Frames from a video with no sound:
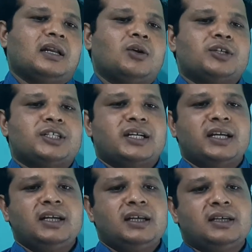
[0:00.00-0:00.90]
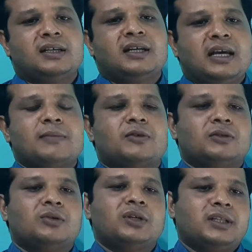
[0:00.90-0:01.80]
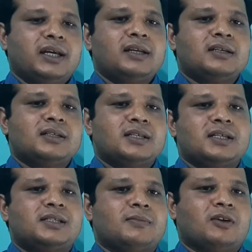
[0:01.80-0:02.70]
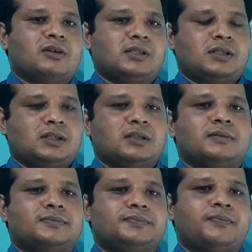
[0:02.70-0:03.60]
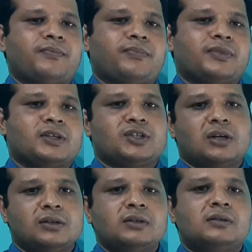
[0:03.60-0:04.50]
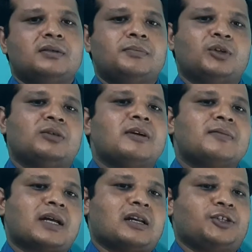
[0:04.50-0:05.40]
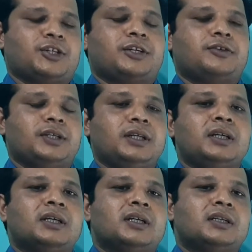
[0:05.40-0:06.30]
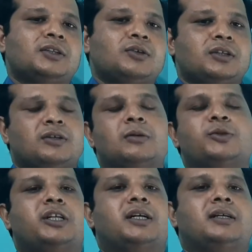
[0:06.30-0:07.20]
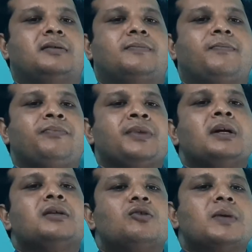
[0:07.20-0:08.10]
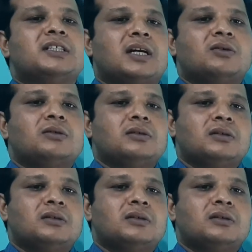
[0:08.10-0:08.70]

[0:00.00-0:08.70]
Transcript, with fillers: লোডশেডিং এবং তড়িতের সিস্টেম লস তো চলো প্রথমে আমরা আলোচনা করি তড়িৎ ক্ষমতা তোমরা জানো